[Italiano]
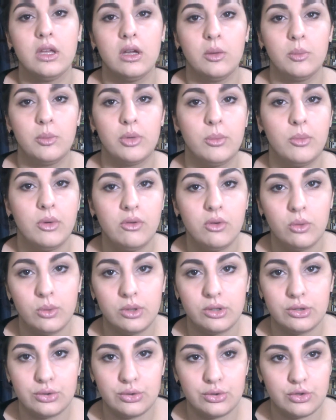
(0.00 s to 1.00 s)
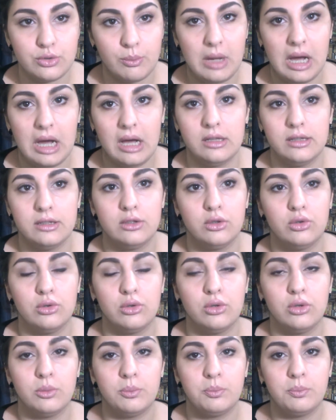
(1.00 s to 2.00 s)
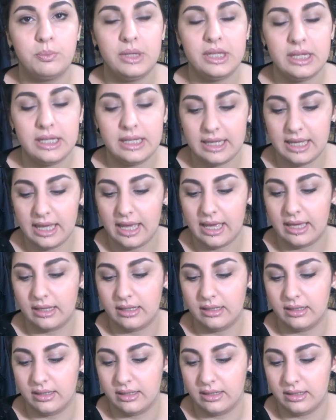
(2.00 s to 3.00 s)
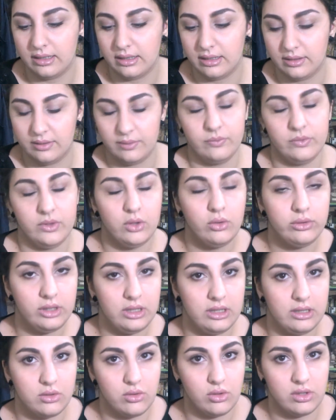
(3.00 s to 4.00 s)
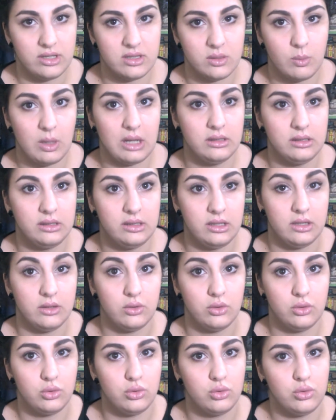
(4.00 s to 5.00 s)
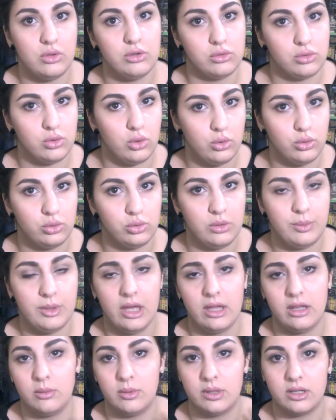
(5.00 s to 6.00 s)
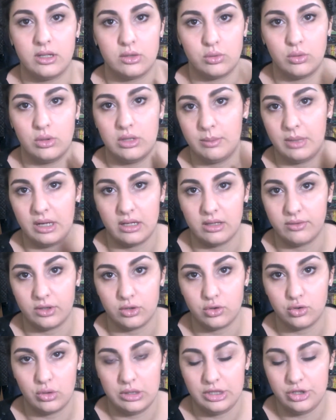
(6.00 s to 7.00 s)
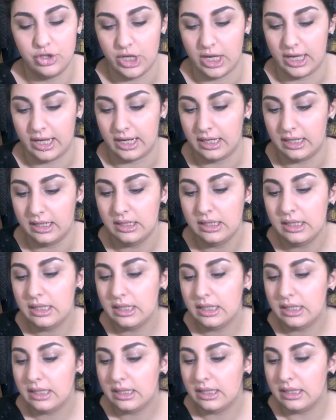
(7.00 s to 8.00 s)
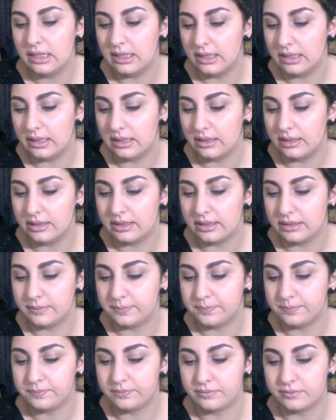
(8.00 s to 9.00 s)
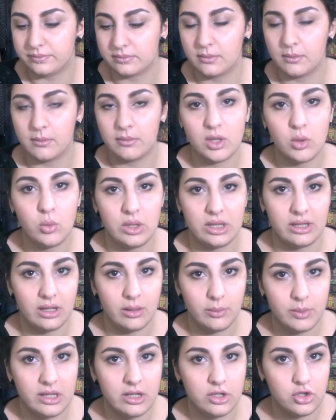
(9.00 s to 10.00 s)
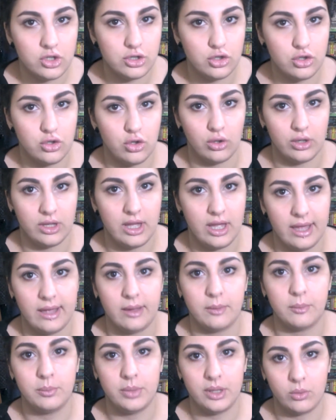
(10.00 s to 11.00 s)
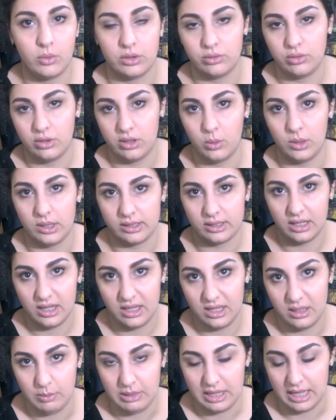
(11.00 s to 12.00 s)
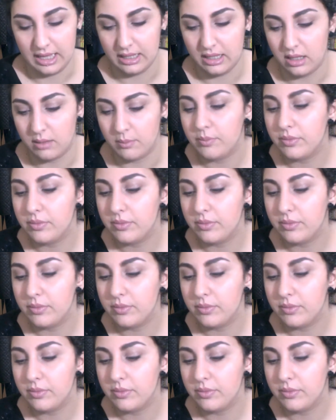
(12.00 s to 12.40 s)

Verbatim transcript: Promuovo questo smalto perché eh, io utilizzo gli smalti sui, solo sui piedi perché sulle mani faccio il gel, ehm, quindi la mia recensione è per quanto riguarda i piedi.